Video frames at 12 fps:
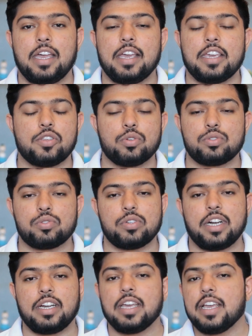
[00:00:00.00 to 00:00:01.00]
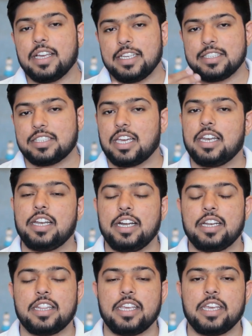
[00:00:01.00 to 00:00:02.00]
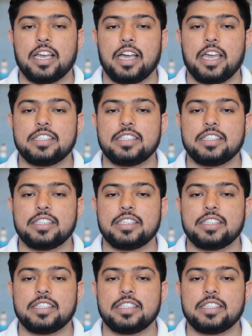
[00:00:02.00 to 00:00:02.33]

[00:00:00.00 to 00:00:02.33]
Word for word: है कि जो स्टूडेंट इस साल नीट दिया